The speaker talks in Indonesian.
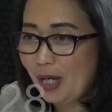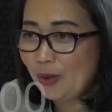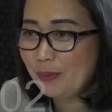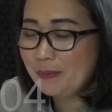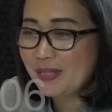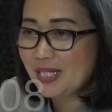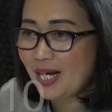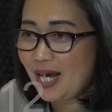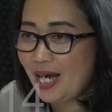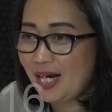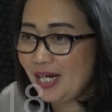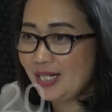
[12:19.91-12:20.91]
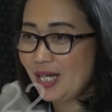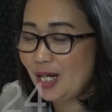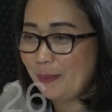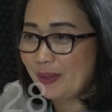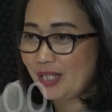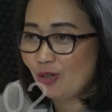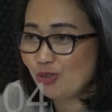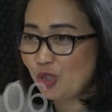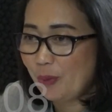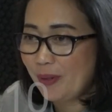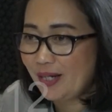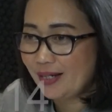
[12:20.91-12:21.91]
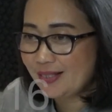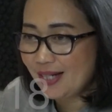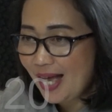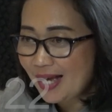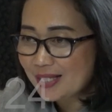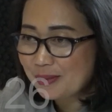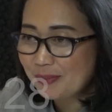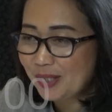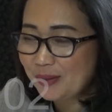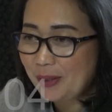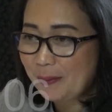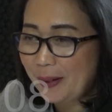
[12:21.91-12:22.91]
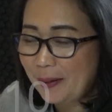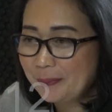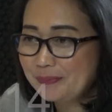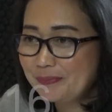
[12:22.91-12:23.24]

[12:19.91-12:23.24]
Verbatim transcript: kalau berbicara angka ini ada pertanggungjawaban yang jelas begitu ya Pak ya. Oh,